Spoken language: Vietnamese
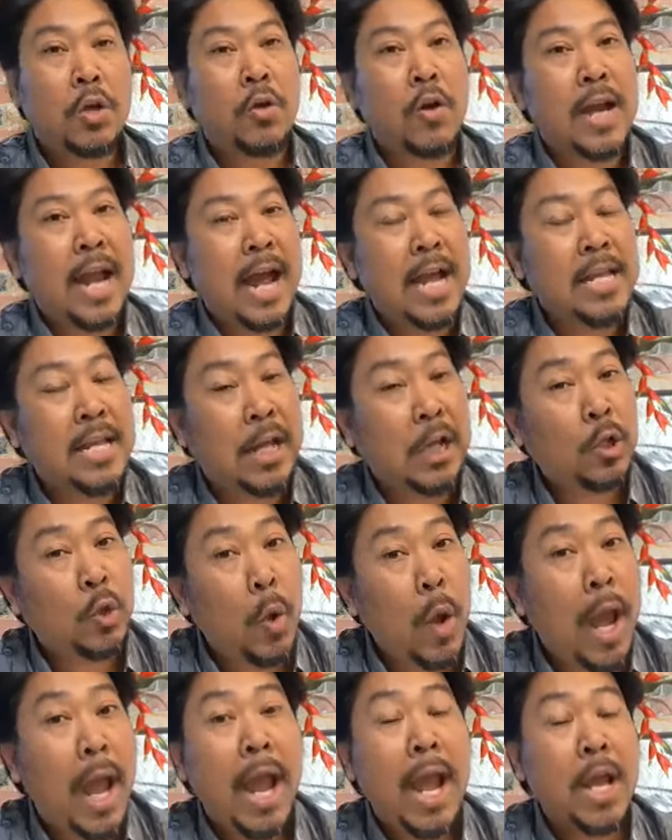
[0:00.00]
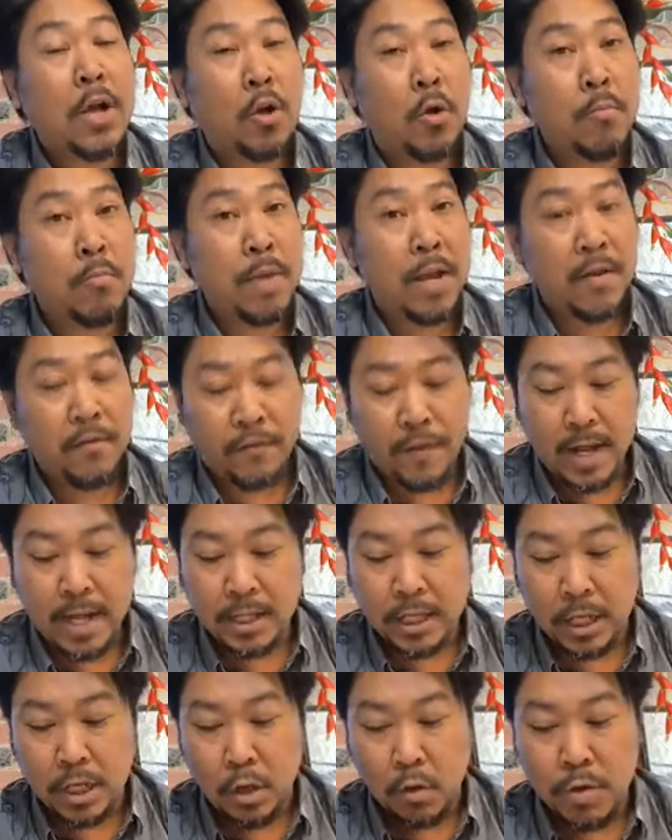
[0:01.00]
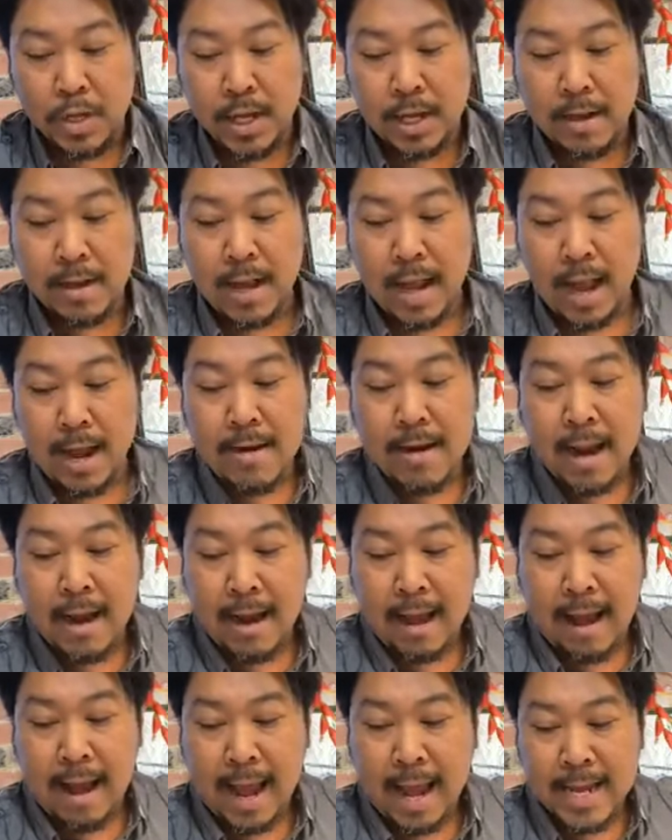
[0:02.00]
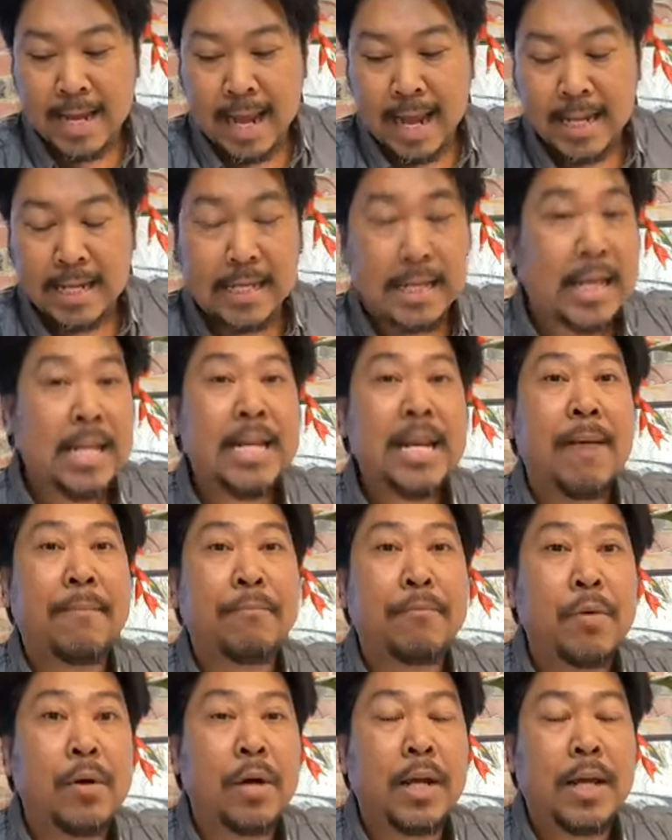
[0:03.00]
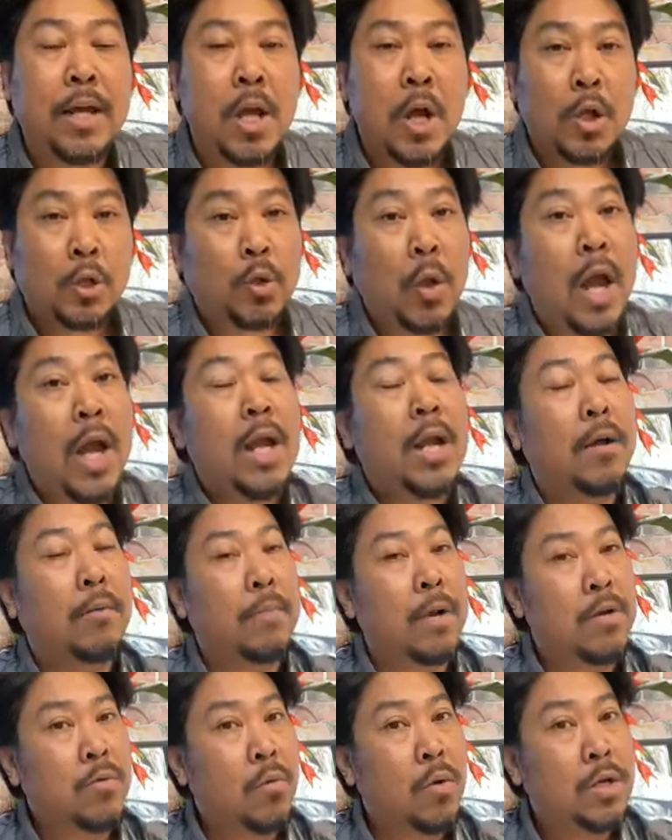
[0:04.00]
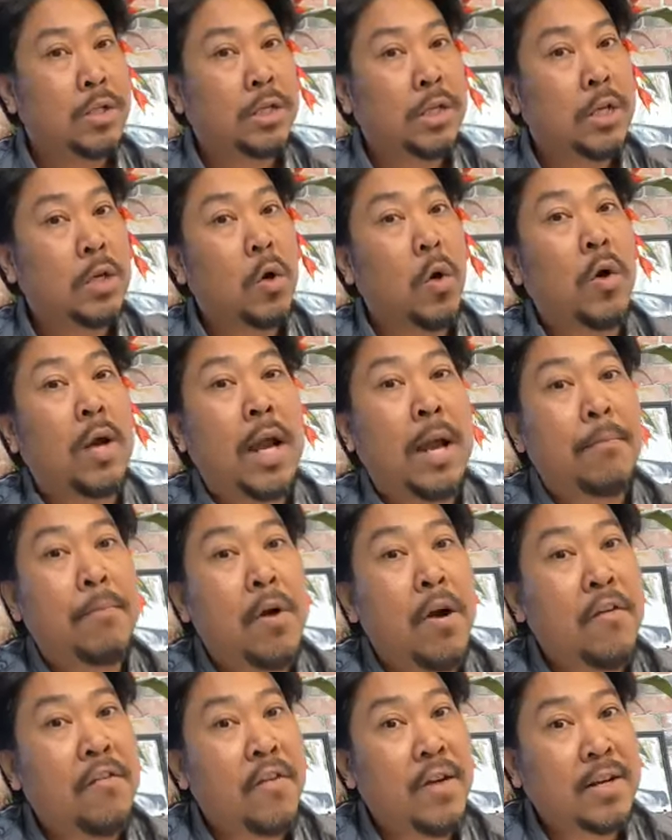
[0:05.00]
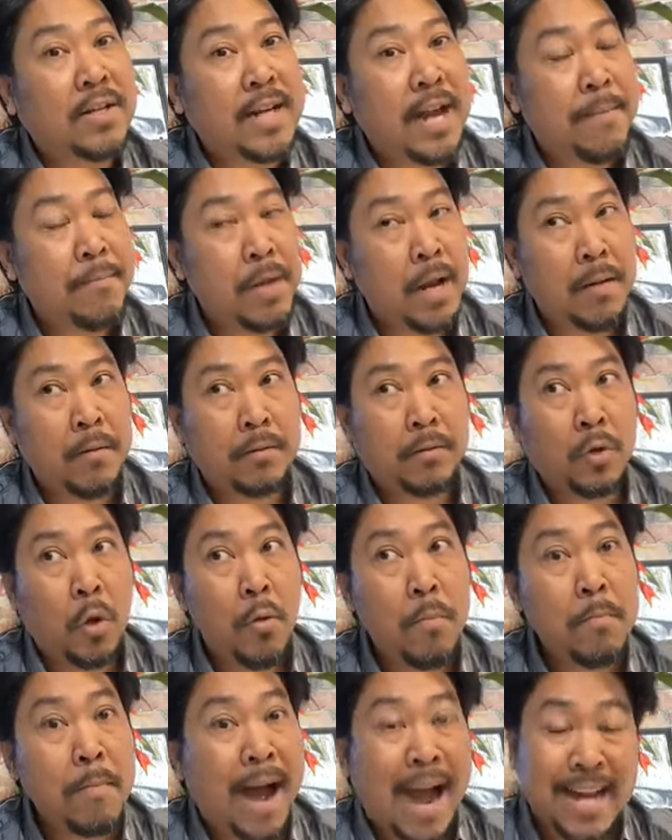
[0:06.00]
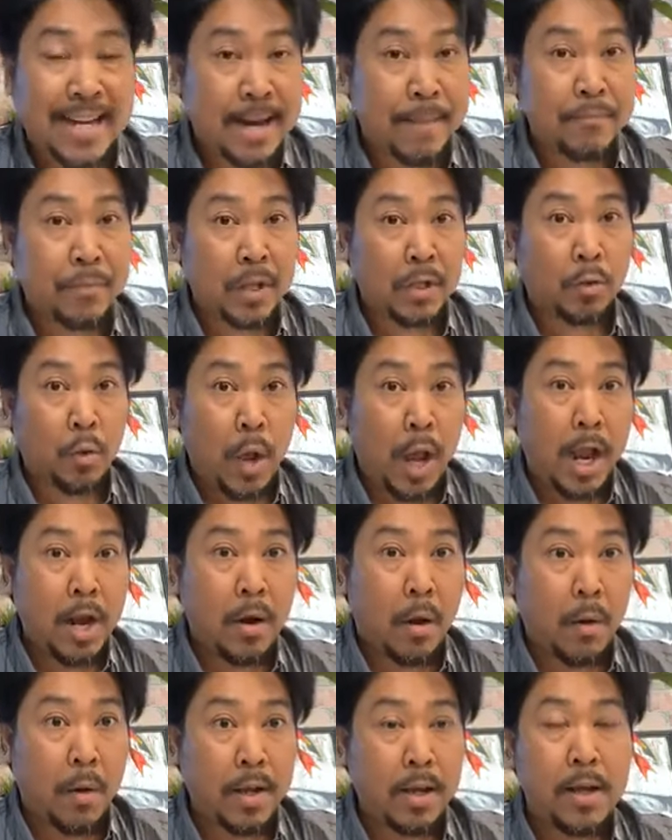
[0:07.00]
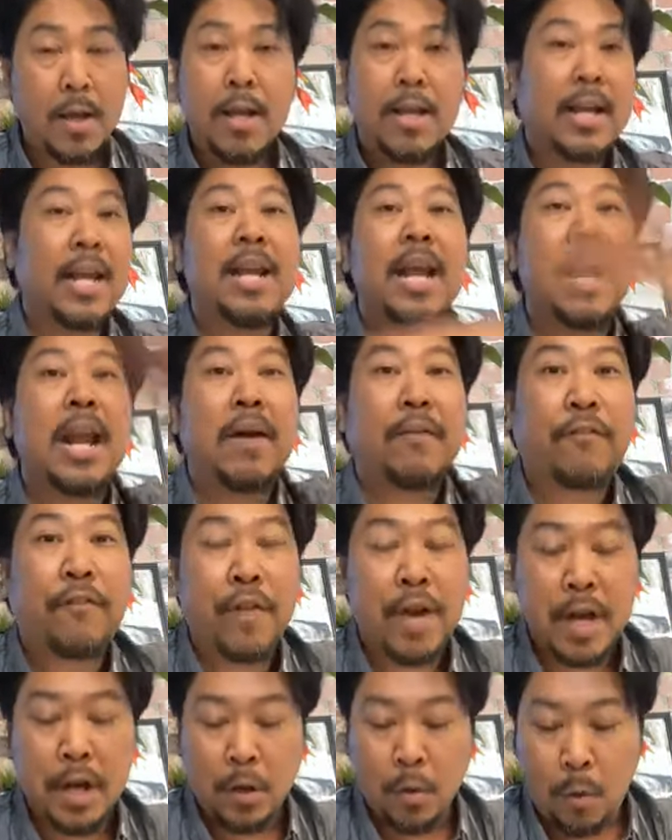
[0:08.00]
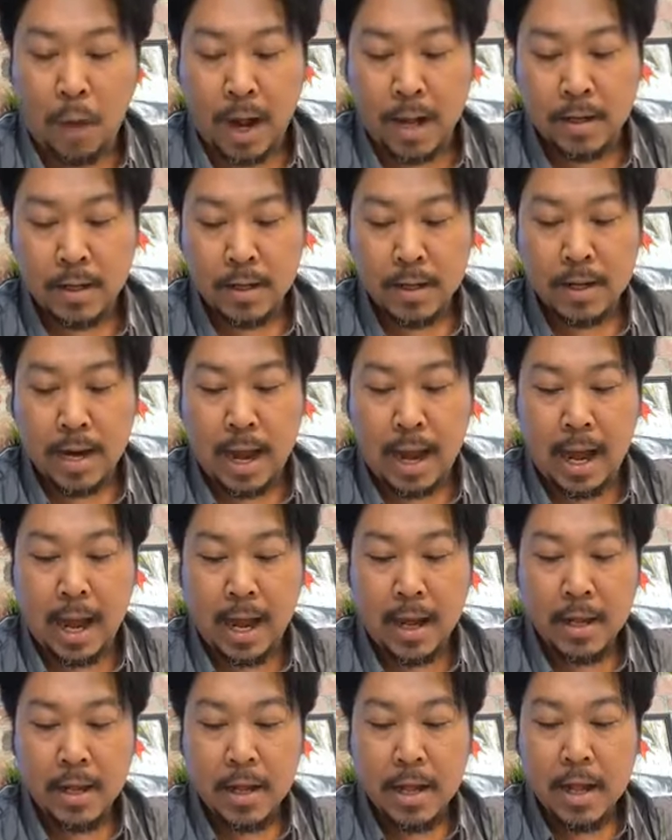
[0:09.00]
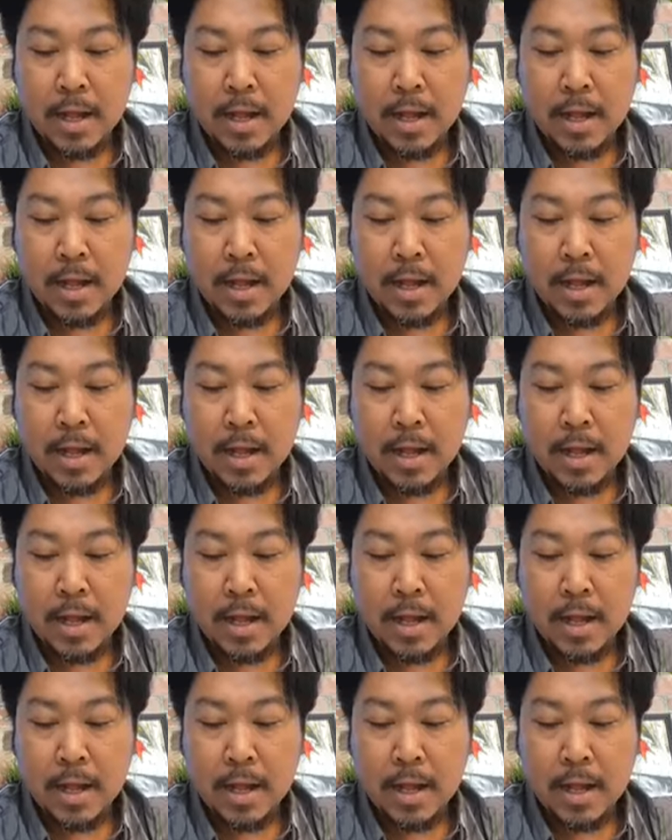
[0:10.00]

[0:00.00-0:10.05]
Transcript: Rồi đã gì thuế cũng miễn phí. Thí dụ như cái ghế này là hai ngàn chín trăm năm mươi, thuế là bình quân Chicago là mười phần trăm là tốn ba trăm tiền thuế rồi. Cái này là free luôn. Đó.